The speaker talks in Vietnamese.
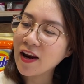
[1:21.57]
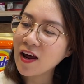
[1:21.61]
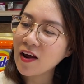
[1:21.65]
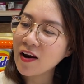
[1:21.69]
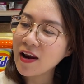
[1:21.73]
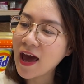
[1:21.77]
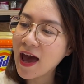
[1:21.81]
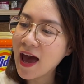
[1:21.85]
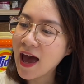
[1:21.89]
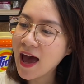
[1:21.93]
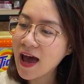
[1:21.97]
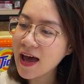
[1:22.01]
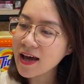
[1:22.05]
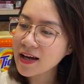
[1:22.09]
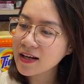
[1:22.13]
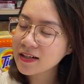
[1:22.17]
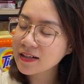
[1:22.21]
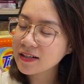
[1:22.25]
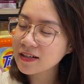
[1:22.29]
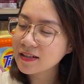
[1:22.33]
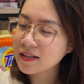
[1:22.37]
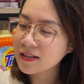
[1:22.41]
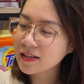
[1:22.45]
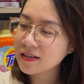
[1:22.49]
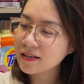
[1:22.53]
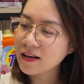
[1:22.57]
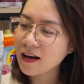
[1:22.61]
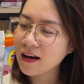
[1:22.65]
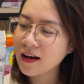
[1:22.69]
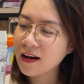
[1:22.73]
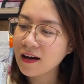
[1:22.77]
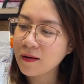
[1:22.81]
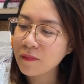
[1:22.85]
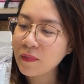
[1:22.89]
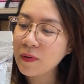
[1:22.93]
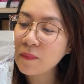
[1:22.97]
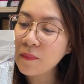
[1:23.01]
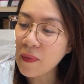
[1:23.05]
nó đã
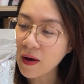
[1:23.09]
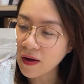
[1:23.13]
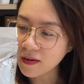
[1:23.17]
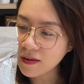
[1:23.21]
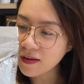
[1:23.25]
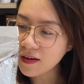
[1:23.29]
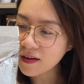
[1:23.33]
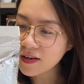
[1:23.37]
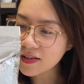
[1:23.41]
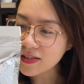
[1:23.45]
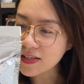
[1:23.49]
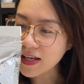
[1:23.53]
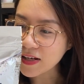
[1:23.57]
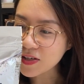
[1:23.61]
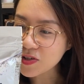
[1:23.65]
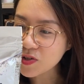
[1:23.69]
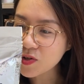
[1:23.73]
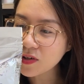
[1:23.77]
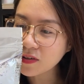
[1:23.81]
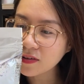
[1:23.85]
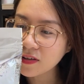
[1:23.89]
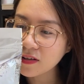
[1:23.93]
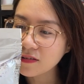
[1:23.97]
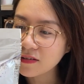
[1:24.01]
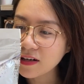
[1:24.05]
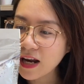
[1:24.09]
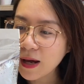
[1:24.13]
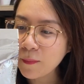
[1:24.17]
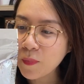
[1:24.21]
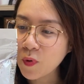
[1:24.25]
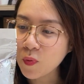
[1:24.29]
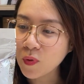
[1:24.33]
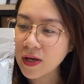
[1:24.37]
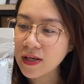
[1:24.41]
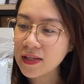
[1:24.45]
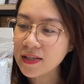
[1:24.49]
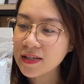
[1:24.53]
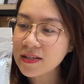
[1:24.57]
à, bên Mỹ á, nó sản xuất từ năm
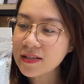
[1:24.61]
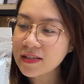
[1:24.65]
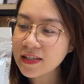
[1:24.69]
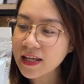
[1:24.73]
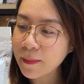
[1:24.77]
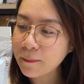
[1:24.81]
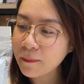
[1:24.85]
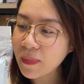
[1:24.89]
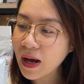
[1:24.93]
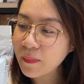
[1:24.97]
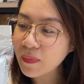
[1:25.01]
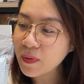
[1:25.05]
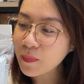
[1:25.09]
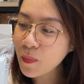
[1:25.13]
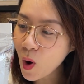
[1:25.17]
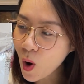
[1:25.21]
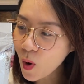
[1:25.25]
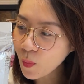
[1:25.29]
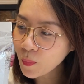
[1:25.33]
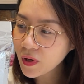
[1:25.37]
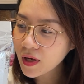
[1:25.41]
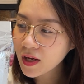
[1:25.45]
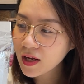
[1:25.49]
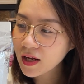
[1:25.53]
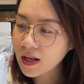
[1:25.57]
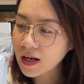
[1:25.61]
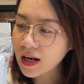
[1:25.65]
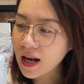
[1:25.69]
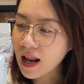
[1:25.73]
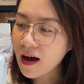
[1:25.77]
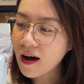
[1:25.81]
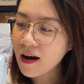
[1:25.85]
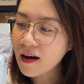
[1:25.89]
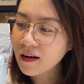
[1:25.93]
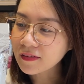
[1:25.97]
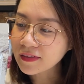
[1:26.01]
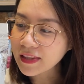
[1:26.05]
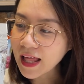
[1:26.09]
1931 là
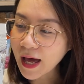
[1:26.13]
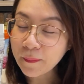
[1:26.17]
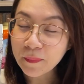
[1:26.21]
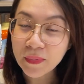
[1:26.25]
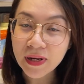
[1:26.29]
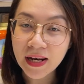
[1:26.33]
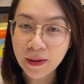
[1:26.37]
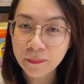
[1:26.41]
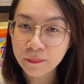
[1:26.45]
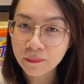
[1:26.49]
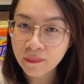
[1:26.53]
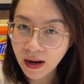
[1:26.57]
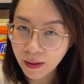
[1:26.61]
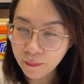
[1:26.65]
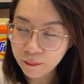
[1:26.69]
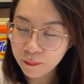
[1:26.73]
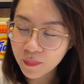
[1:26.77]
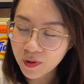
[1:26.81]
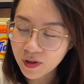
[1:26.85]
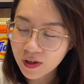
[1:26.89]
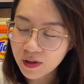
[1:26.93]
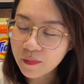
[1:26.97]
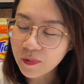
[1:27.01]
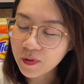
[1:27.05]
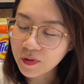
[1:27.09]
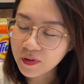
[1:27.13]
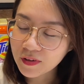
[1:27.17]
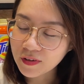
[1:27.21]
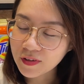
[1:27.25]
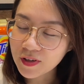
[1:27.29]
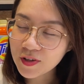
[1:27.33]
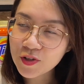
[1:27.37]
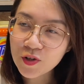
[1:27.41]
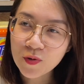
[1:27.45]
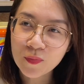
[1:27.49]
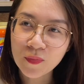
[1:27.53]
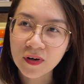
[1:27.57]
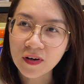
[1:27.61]
hơn 85 năm rồi đó mọi người
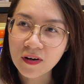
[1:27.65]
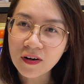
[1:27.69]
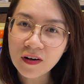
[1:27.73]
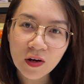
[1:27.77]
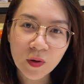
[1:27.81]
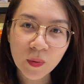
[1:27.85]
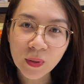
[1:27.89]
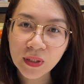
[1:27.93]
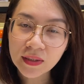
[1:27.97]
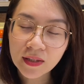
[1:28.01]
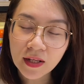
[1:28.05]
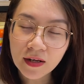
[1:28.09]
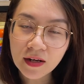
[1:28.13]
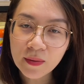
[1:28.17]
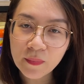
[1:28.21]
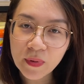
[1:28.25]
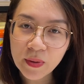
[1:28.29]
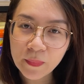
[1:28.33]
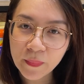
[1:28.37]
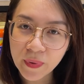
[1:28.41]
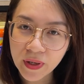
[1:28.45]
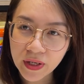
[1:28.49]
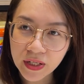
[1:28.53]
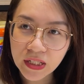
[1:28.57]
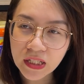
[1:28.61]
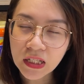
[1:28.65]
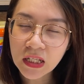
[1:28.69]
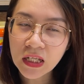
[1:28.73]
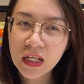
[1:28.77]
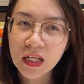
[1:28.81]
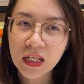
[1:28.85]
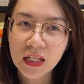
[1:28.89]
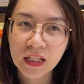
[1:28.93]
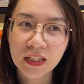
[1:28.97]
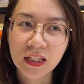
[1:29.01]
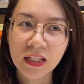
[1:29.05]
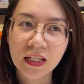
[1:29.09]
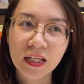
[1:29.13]
nói chung là rất là uy tín ở bên Mỹ
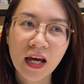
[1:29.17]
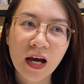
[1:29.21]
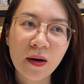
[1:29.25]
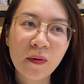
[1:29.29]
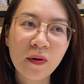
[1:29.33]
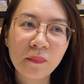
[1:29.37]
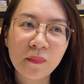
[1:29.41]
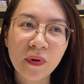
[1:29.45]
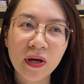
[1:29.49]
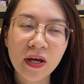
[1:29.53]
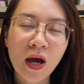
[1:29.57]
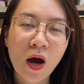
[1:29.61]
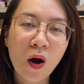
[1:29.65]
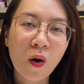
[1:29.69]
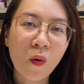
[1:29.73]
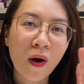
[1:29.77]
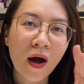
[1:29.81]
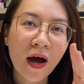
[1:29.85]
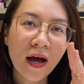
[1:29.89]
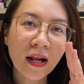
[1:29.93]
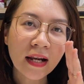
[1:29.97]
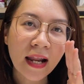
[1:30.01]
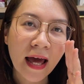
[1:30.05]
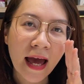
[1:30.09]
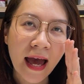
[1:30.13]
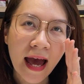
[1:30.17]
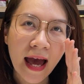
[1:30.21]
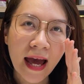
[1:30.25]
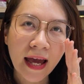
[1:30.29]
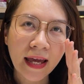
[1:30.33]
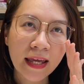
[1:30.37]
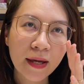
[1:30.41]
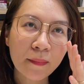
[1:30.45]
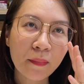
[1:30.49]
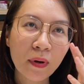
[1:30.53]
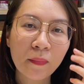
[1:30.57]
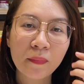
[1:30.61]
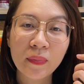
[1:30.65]
thì ở bên Mỹ hầu hết là
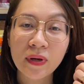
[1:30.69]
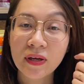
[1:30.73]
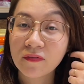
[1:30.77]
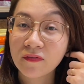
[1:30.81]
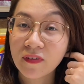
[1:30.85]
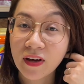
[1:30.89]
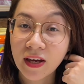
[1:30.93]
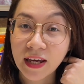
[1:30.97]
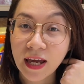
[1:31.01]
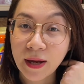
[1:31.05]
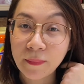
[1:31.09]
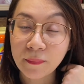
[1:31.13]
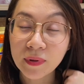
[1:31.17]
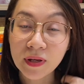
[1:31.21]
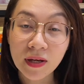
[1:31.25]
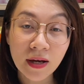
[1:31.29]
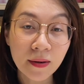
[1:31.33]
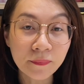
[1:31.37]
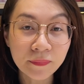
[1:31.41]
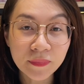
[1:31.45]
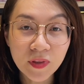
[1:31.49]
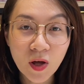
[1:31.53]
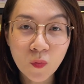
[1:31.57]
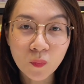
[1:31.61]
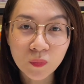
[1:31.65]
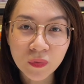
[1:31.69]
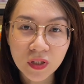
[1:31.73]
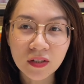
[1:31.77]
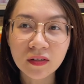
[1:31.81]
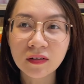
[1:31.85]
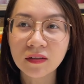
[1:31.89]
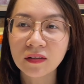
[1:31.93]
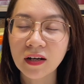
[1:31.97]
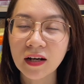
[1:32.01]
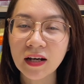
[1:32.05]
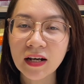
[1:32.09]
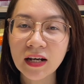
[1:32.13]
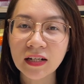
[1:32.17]
ai mà bị về cảm cúm thông
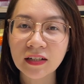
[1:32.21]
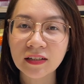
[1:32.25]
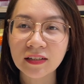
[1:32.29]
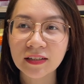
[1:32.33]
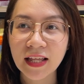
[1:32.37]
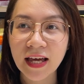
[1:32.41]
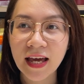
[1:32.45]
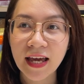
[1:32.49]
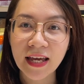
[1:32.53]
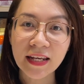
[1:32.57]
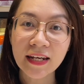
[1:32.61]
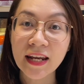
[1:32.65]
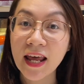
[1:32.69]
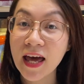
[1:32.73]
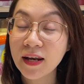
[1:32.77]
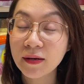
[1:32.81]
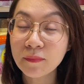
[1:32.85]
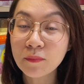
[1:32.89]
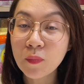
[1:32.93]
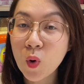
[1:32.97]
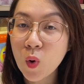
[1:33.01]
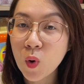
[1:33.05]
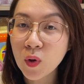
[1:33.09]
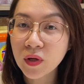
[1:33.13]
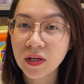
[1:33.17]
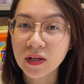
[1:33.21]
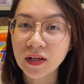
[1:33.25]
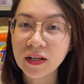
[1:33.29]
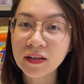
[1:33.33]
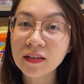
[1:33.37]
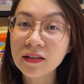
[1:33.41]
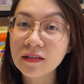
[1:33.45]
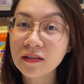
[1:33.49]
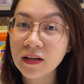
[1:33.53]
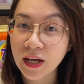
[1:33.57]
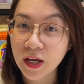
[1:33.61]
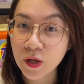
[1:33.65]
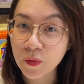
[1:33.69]
thường á là người ta hay đến mua những cái
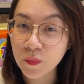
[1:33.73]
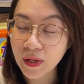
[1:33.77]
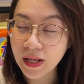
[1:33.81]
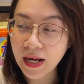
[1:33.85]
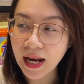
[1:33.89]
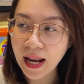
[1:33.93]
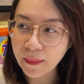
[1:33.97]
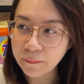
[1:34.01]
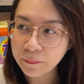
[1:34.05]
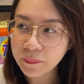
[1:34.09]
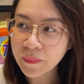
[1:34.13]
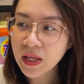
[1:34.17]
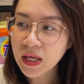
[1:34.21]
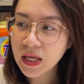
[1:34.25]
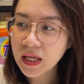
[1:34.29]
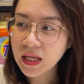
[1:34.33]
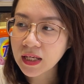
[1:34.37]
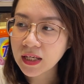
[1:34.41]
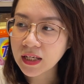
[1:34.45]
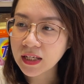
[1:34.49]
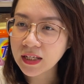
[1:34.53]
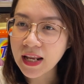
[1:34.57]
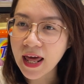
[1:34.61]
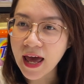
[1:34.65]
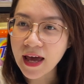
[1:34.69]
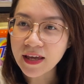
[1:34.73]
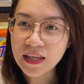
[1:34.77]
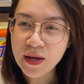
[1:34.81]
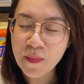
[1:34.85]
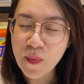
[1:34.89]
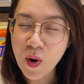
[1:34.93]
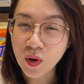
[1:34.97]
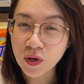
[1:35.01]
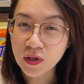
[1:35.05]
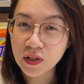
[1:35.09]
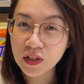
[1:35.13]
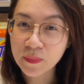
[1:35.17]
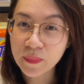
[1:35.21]
thương hiệu này lắm thì để cho
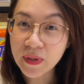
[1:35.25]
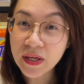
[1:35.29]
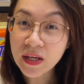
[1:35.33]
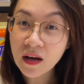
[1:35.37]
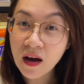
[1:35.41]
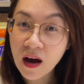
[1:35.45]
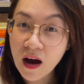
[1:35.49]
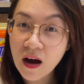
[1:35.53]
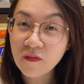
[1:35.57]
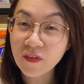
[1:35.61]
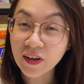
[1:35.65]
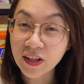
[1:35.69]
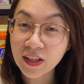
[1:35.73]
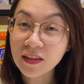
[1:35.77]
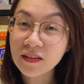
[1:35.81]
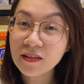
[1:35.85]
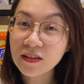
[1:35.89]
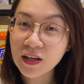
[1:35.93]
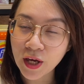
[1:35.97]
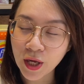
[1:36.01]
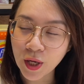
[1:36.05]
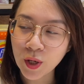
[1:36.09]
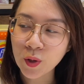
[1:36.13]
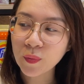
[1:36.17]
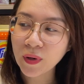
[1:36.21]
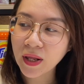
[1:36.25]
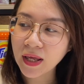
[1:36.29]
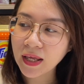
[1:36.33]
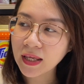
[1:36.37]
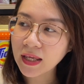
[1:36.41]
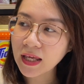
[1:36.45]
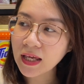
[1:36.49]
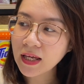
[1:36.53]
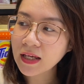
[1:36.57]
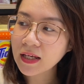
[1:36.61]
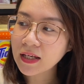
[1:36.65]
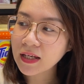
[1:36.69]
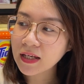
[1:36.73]
mọi người biết hơn về cái thương hiệu này
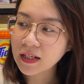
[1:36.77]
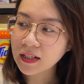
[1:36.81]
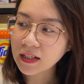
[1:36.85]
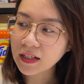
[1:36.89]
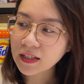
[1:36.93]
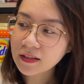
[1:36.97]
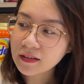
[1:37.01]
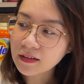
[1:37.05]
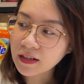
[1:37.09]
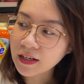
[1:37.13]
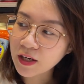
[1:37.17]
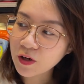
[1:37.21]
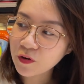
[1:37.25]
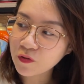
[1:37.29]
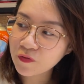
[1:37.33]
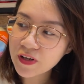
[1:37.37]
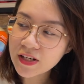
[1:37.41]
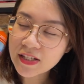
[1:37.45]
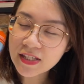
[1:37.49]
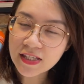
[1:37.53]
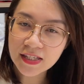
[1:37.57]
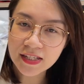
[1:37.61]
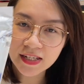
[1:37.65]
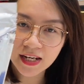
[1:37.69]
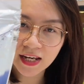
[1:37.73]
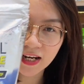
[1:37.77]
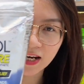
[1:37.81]
á cái thương hiệu Vicks này